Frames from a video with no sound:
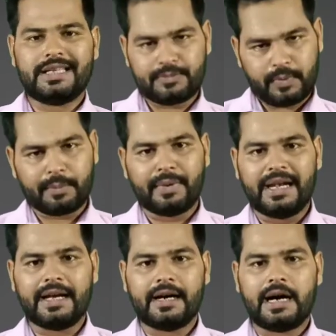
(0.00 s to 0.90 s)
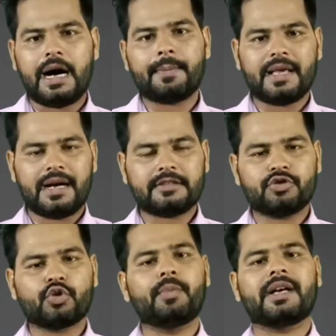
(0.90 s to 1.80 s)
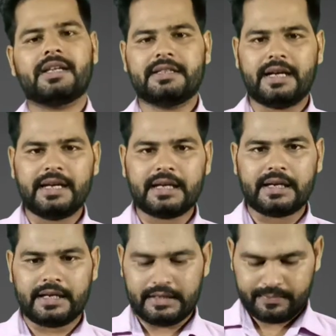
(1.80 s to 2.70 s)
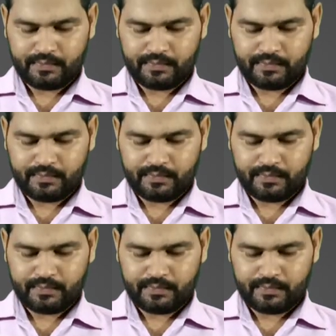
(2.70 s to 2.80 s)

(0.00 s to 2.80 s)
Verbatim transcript: इस पर मिलेगा आप यहाँ से जो भी खरीदारी करेंगे